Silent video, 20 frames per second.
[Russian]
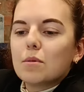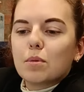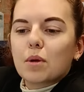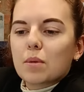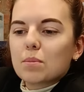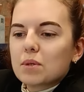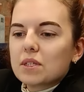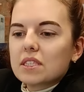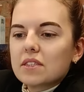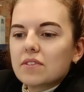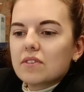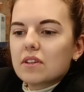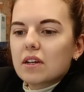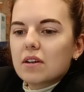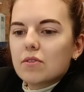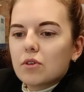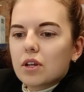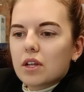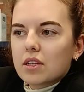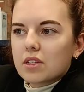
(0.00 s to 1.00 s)
Не ну, прописано
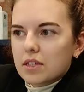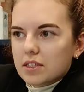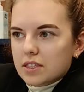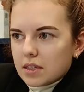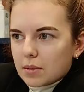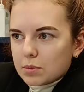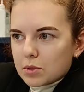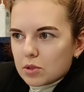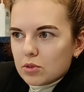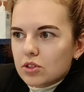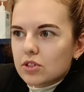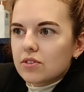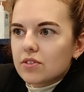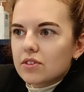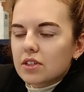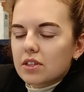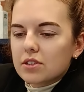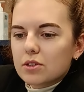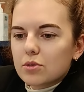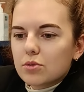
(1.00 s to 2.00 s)
в это есть
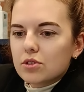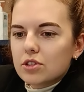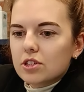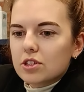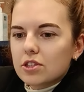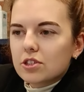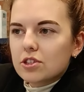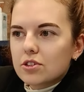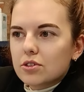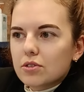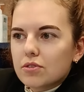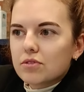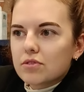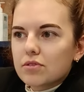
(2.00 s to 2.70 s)
обслуживание текущих счетов.